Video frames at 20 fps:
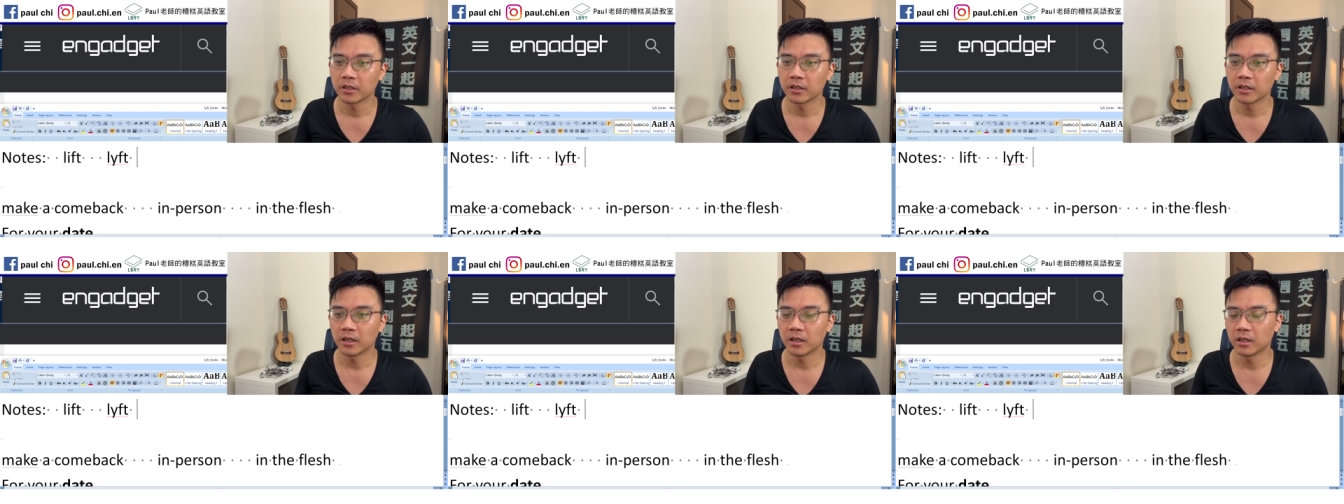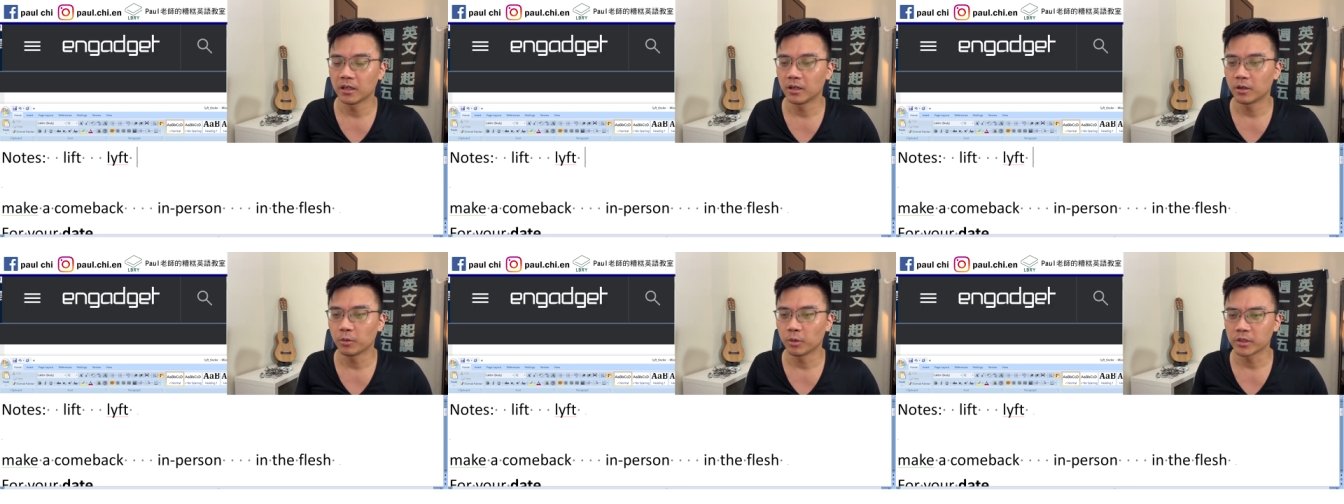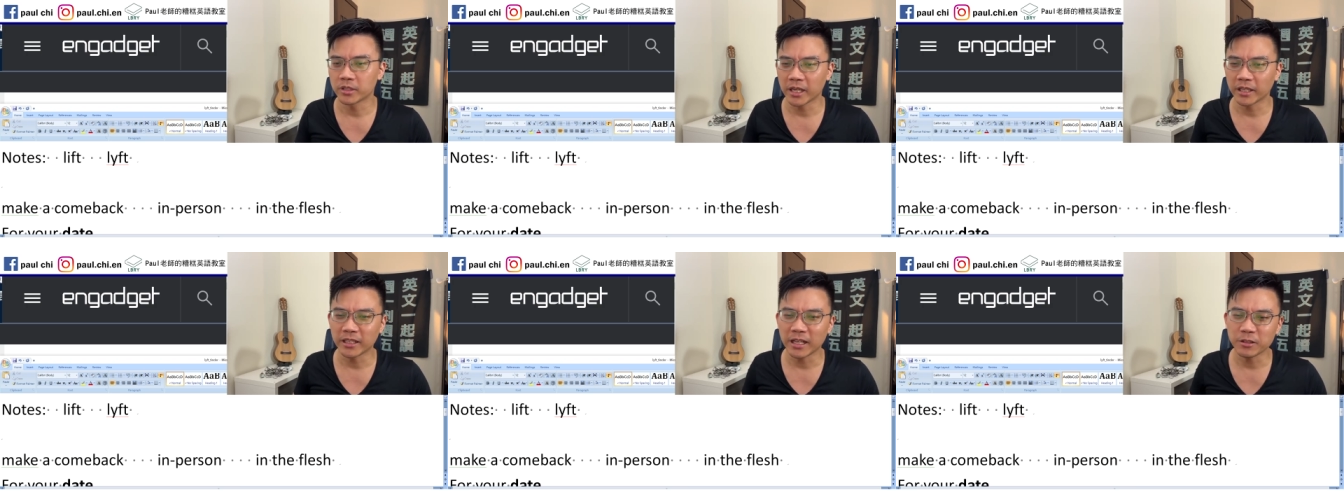呃，我
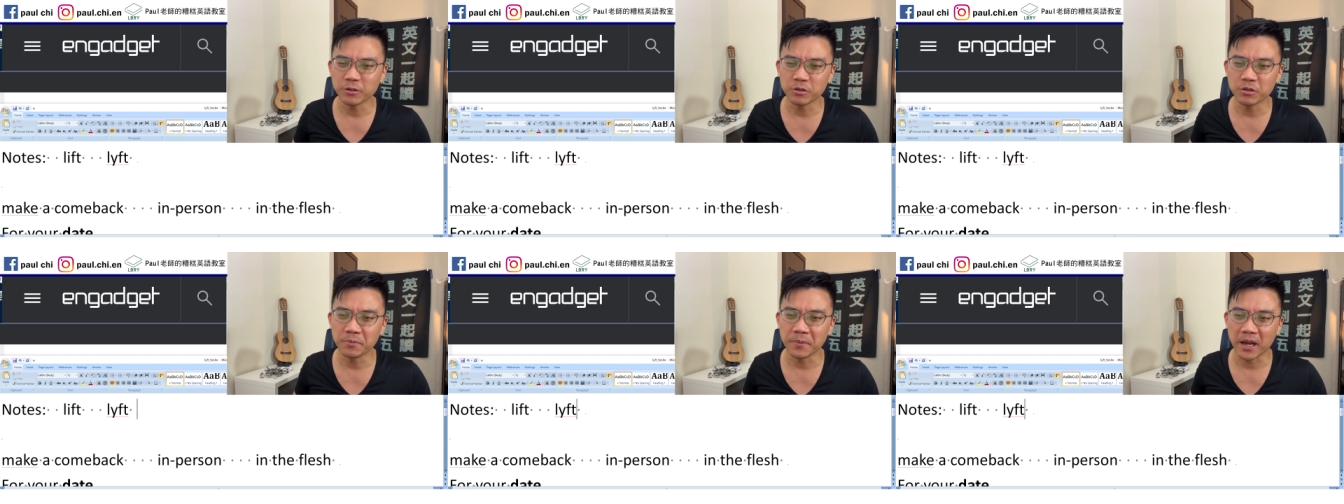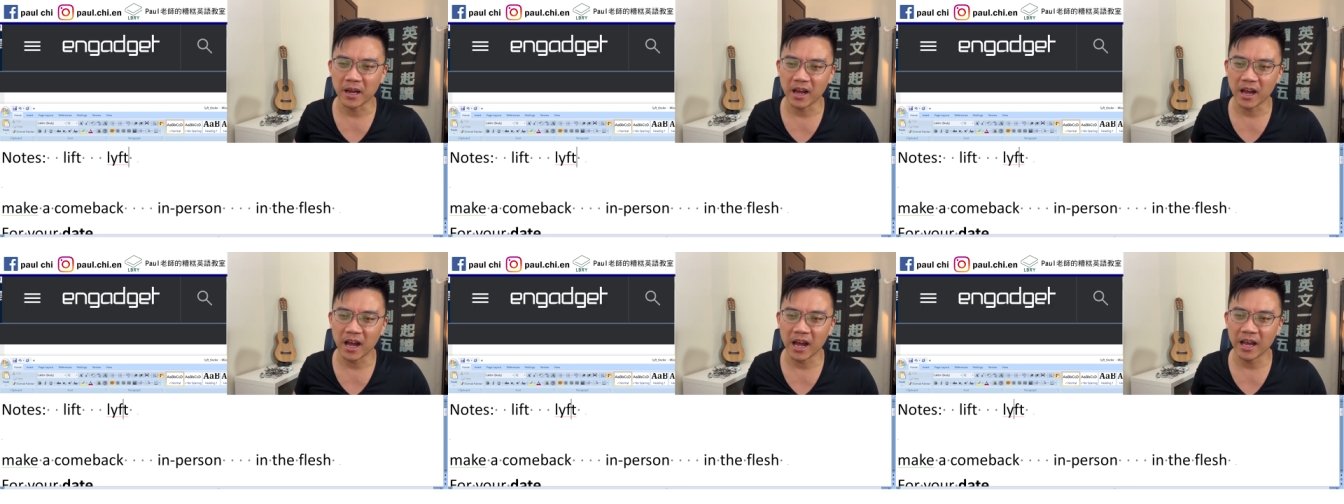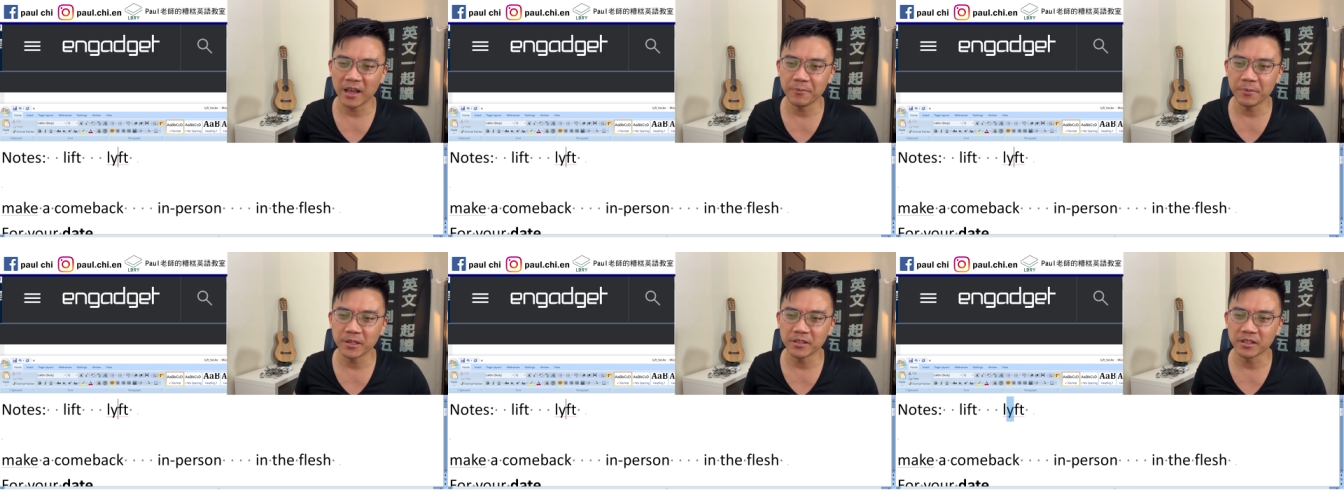猜它就是把
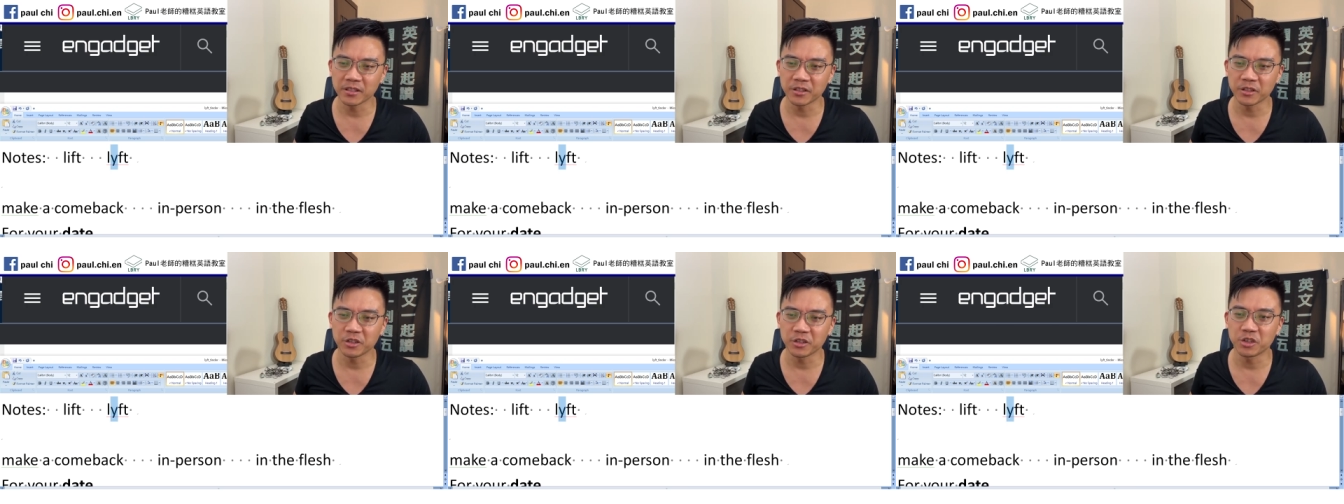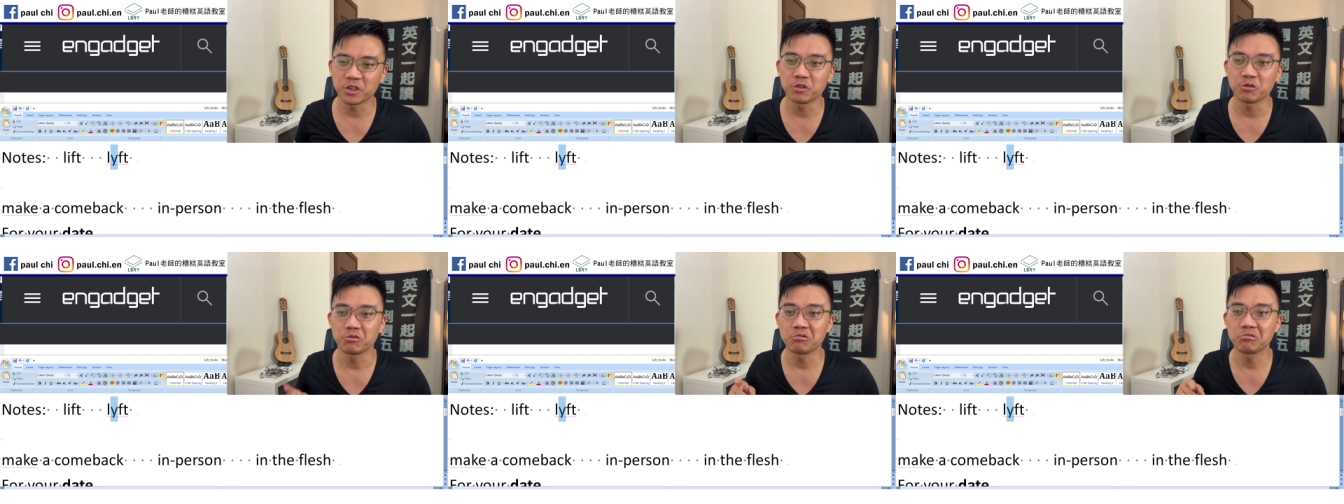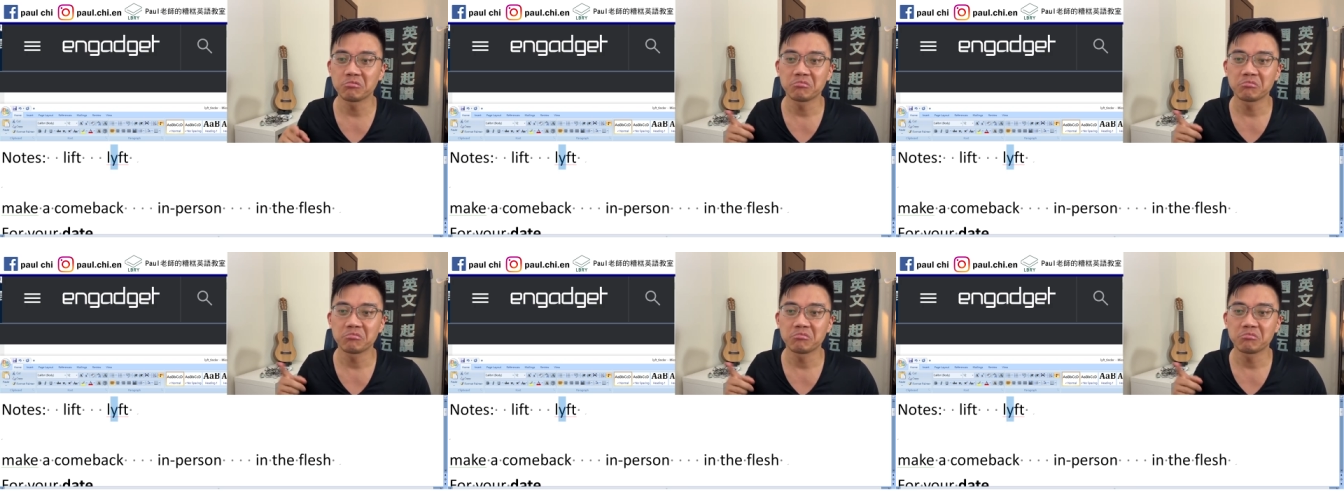I 变成了 U。